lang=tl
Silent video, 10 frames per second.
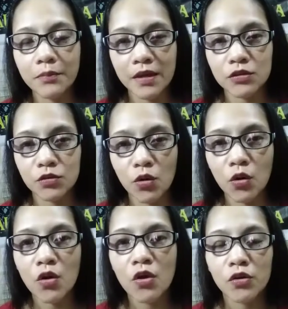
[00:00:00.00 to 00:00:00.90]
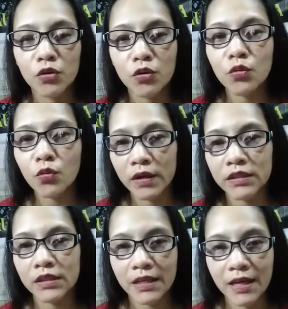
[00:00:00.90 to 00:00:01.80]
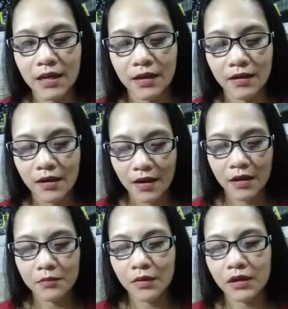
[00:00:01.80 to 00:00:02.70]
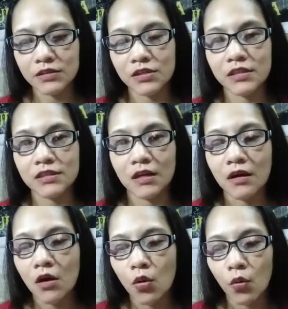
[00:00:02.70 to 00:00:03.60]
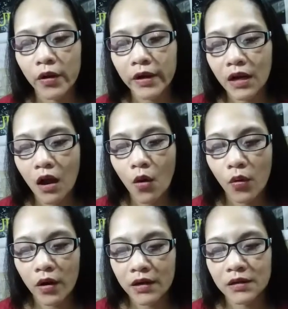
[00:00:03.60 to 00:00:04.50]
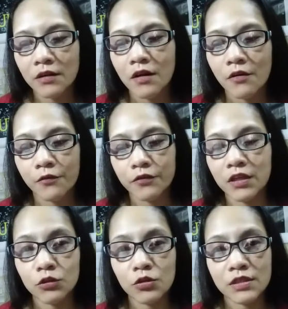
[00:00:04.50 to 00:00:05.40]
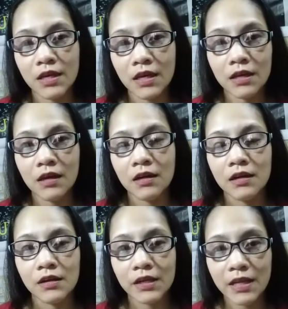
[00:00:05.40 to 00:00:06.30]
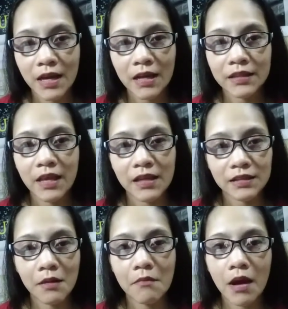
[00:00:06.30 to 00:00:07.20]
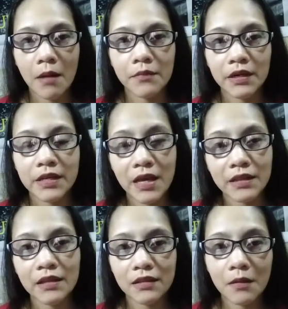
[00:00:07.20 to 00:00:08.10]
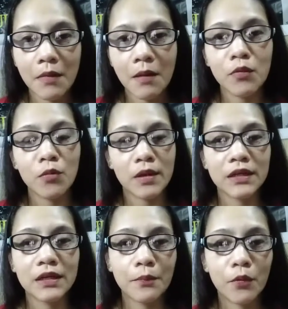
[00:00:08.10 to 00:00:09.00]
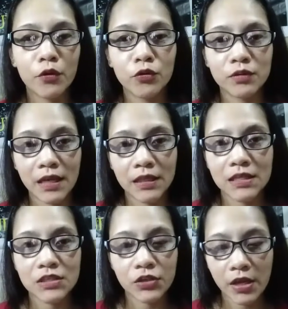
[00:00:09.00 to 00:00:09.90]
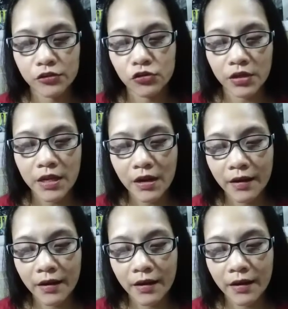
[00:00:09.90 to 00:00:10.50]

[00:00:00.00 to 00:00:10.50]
peso yung 1 real. Ayan mga ka-charchar. Work hour dito sa Riyadh and the mom. Riyadh and the mom, bumalik na po yung dating schedule